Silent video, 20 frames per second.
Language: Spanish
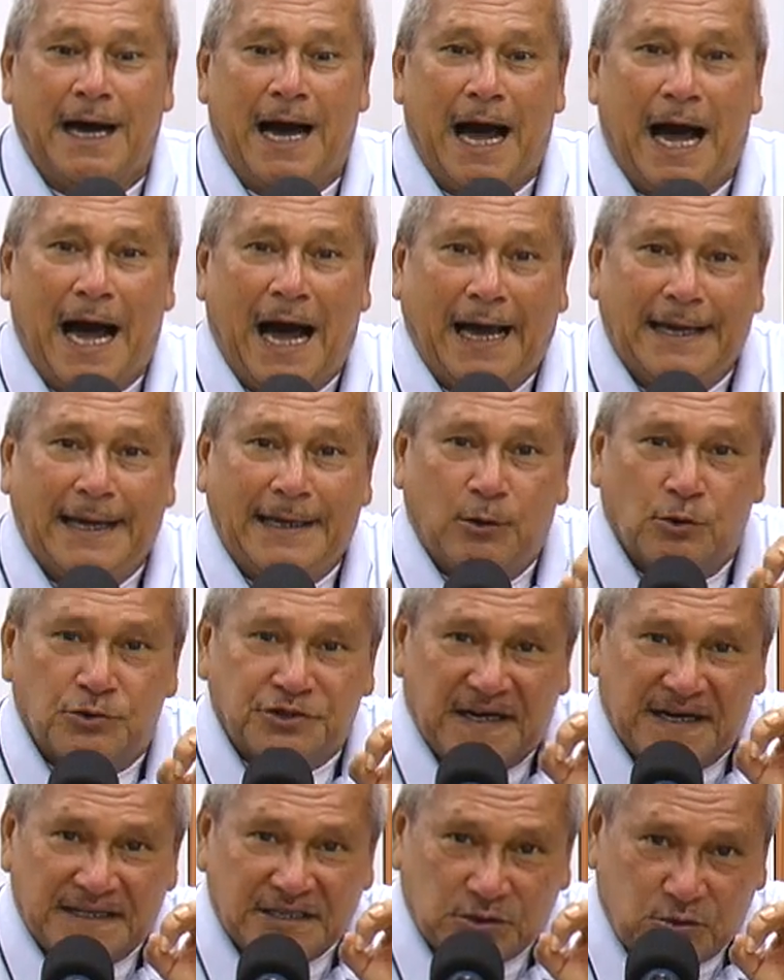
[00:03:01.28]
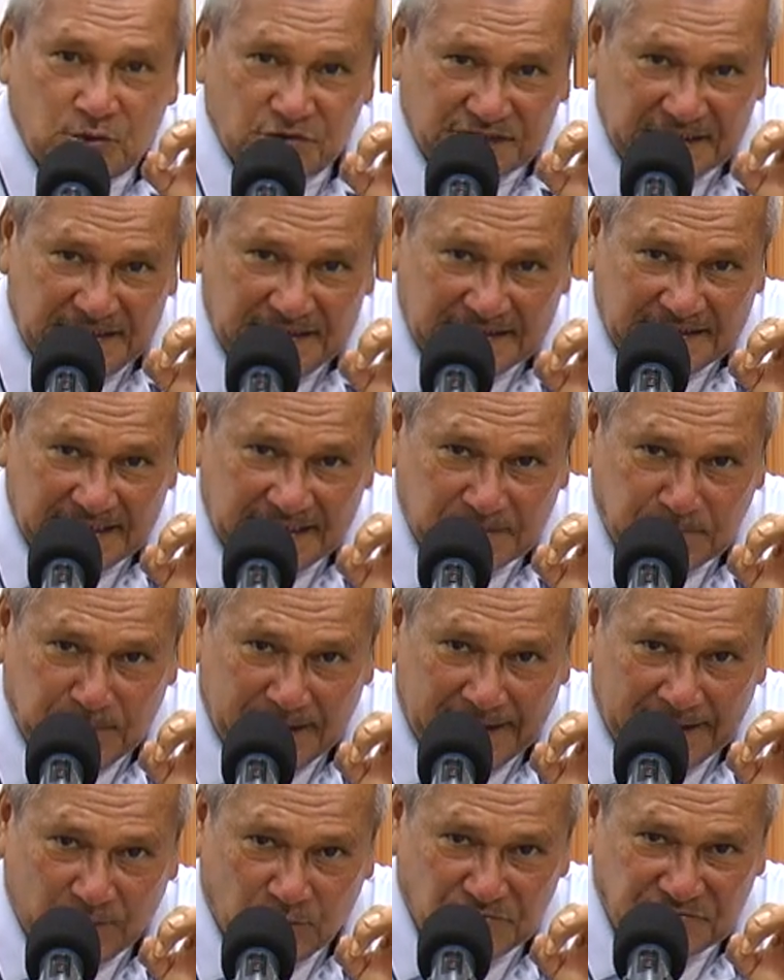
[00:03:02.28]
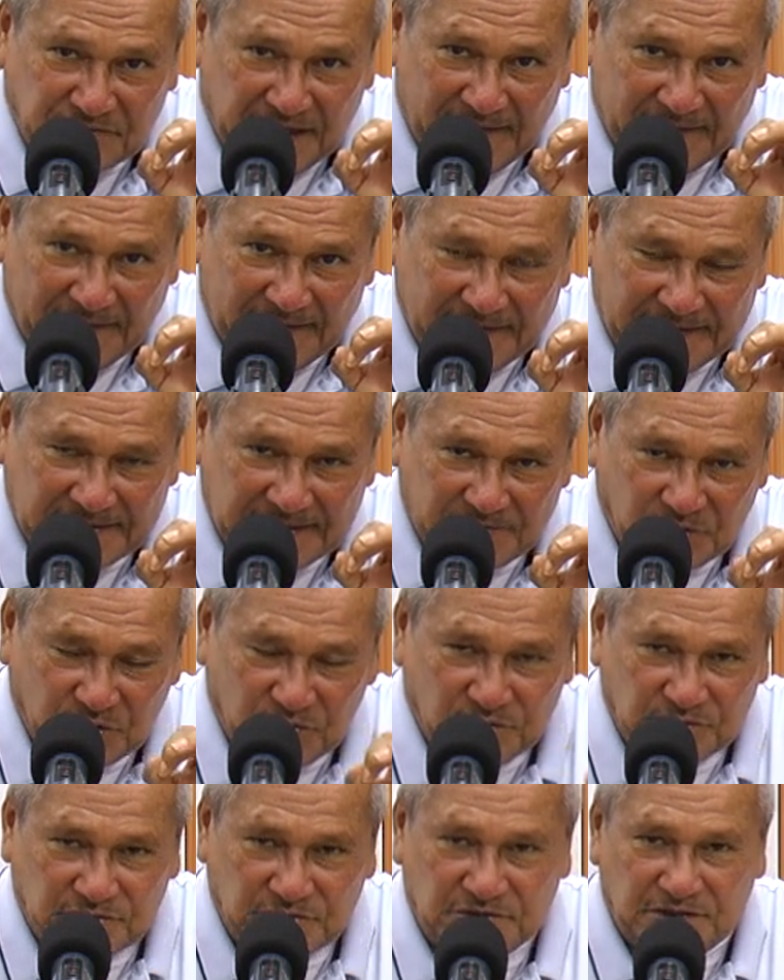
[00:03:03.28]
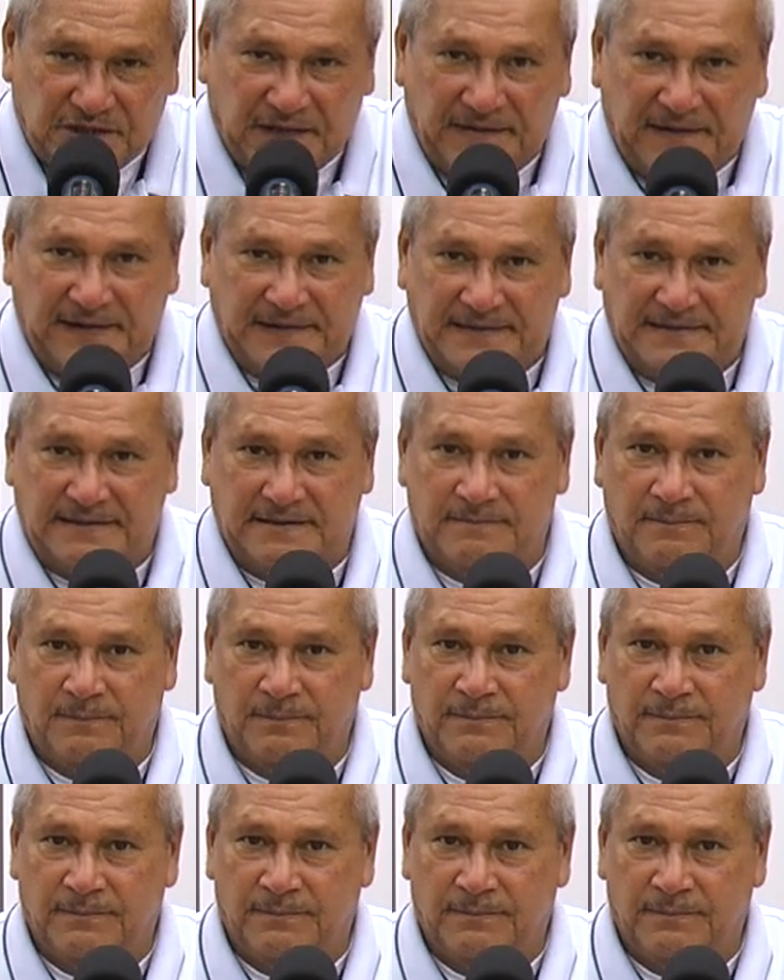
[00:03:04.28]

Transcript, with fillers: hay otras cositas para contarles a todos ustedes.